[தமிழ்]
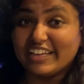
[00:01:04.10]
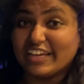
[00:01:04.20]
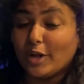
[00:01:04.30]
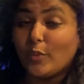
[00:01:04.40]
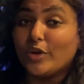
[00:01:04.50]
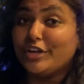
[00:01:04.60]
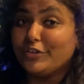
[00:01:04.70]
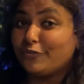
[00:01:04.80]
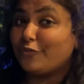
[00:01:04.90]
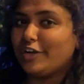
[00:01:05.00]
இருக்கிற ஒரு
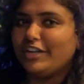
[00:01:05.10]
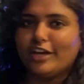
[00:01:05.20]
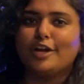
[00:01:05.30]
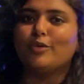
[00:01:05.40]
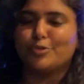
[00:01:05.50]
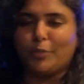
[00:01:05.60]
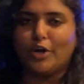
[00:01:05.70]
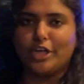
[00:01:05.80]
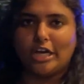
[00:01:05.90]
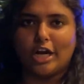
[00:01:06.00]
டிஃப்ரெண்ட்டான ஒரு
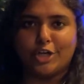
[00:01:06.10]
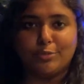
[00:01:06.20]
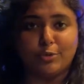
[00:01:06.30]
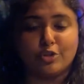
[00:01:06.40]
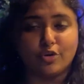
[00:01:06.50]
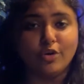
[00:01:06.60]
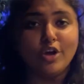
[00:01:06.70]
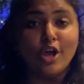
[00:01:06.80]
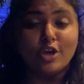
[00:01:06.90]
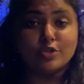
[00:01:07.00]
ஸ்பாட் நாங்கள் கண்டுபிடிச்சோம்
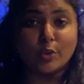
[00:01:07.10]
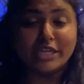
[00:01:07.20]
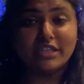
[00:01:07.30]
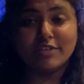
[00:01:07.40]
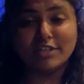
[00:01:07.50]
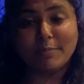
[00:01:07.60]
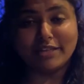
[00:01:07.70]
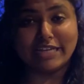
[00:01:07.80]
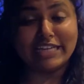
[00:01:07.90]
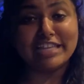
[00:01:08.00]
ஸோ இது வந்து
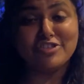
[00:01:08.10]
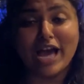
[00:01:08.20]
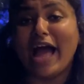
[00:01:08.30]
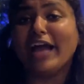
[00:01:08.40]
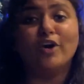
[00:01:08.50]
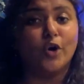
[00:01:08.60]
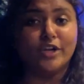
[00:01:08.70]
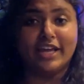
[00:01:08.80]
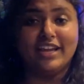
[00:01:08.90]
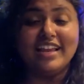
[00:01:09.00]
பார்த்திங்கன்னா ஜாக்
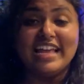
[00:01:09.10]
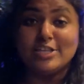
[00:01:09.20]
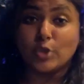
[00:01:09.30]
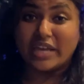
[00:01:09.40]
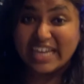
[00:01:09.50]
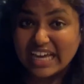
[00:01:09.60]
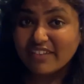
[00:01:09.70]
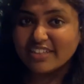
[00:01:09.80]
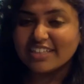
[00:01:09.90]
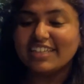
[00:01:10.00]
ஹோட்டல் ஸோ இங்கே
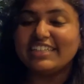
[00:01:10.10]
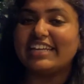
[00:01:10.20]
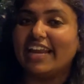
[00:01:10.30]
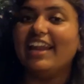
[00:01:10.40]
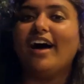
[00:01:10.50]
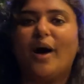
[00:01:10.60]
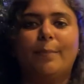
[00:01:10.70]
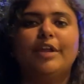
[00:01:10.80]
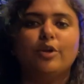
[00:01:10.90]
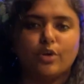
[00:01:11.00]
வந்து ட்ரெல்லா
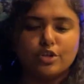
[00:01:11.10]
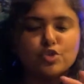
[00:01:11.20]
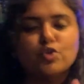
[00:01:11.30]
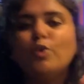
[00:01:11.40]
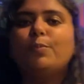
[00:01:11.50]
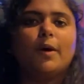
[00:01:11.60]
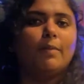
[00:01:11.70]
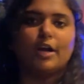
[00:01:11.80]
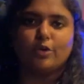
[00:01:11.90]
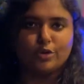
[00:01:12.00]
அப்படின்னு ஒரு
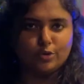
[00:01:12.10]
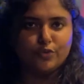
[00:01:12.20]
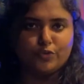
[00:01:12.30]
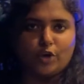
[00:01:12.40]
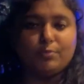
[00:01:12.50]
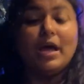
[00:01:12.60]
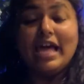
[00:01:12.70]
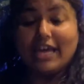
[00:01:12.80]
சூப்பர்பான ஒரு ரூஃப் டாப்